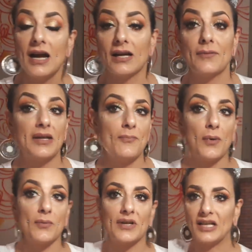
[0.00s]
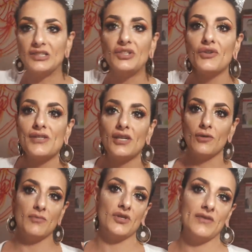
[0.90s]
Anche perché poi più grandi di così
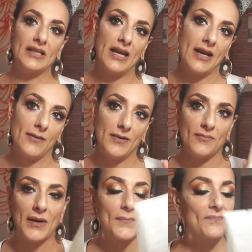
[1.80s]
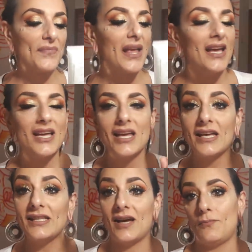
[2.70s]
non mi ci vedrei, bimbe.
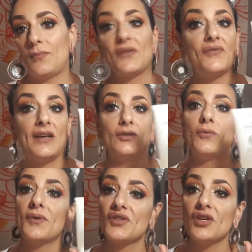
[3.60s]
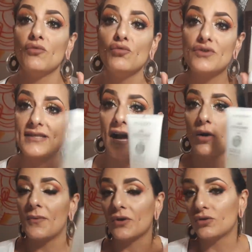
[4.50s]
Ed è perfetto, mi piace un
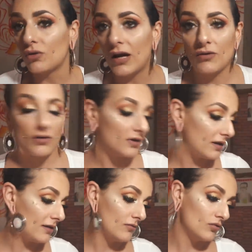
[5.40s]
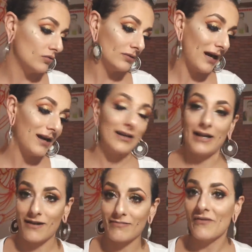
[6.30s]
sacco per 8 euro, è una
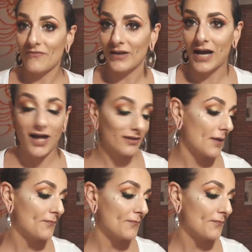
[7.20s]
grande figata.